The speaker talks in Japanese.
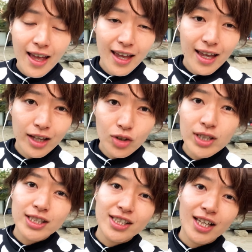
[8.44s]
今日
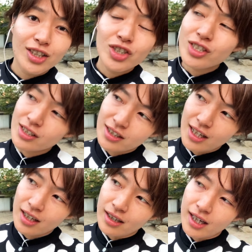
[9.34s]
はですねニュースに
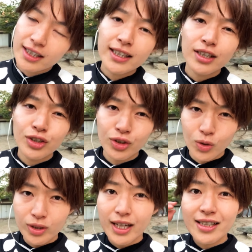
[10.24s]
ね羽田空
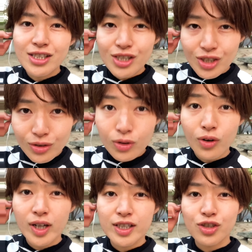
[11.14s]
港断水の
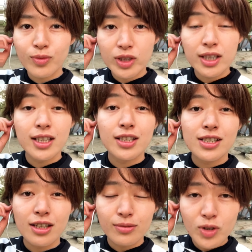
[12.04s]
お話を持ってきたんで
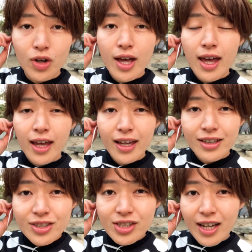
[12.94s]
すけども、
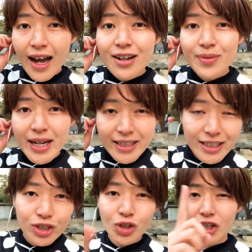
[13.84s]
ニュースに入る前
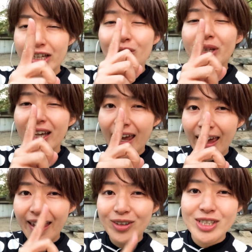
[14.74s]
にちょっと1個だけ、
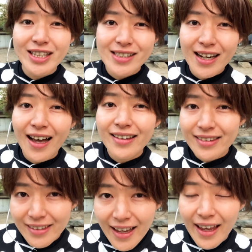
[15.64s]
お知らせがあっ
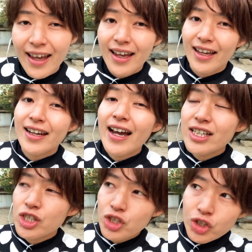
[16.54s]
て、来
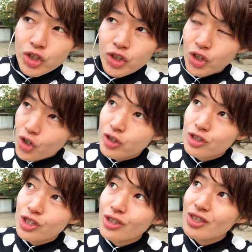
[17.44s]
週の
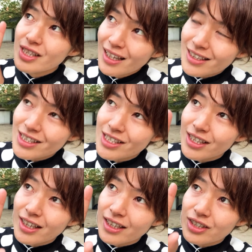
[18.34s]
13
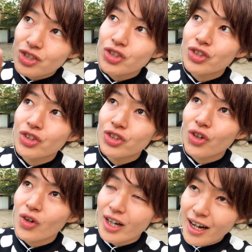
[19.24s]
日、
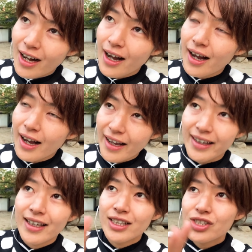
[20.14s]
14日は
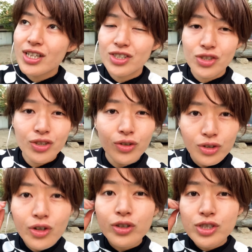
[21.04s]
い、13、14
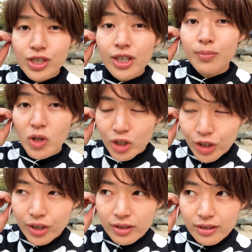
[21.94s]
の水
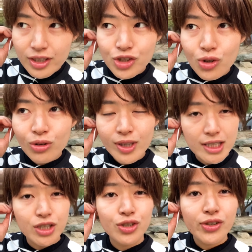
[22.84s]
木なのでちょうど
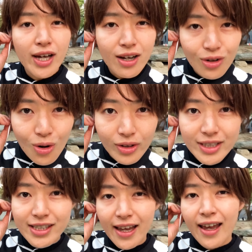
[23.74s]
1週間後
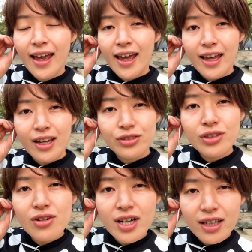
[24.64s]
ですね、
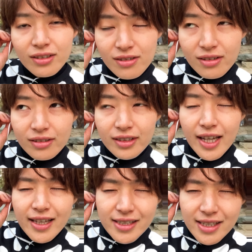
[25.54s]
福岡の
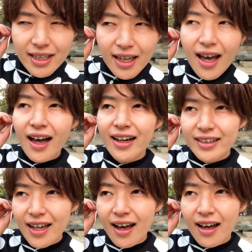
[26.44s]
天神か
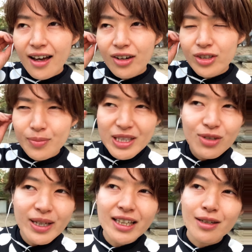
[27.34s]
博多、これね場
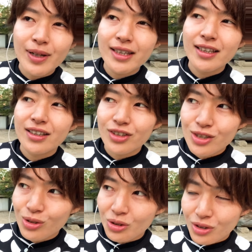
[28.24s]
所まだ決まってなくて、
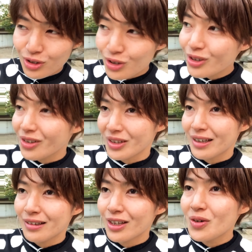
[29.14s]
ちょっと急遽
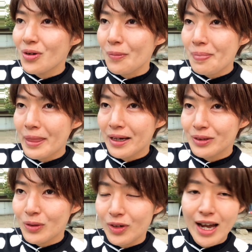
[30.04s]
ね今
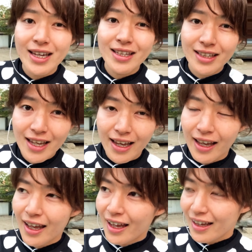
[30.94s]
日LINE
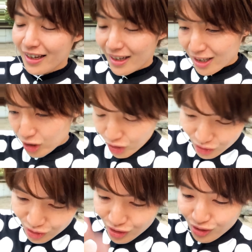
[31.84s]
で、
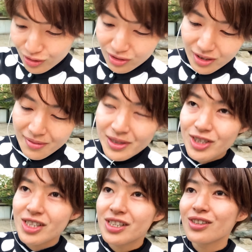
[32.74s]
九州と山
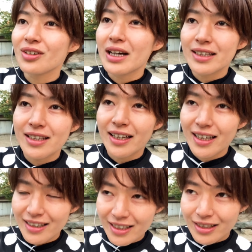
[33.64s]
口地区の方だ
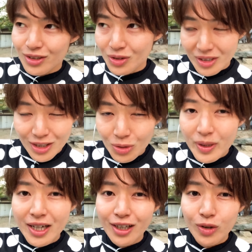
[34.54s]
けにちょっとね呼
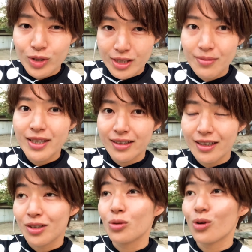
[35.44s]
びかけをしてみ
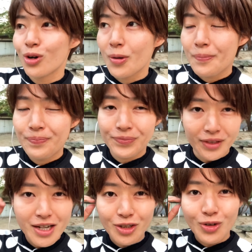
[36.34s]
たところ、
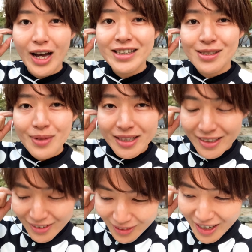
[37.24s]
なんと集まっ
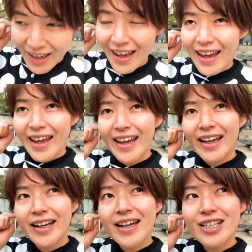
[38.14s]
たので、
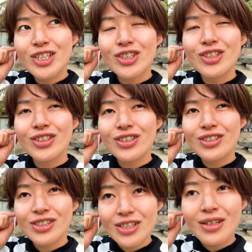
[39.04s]
来週
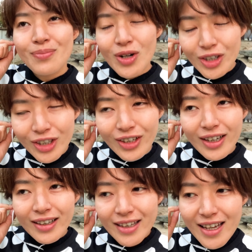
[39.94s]
水木
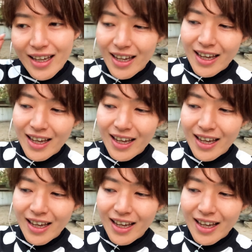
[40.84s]
で、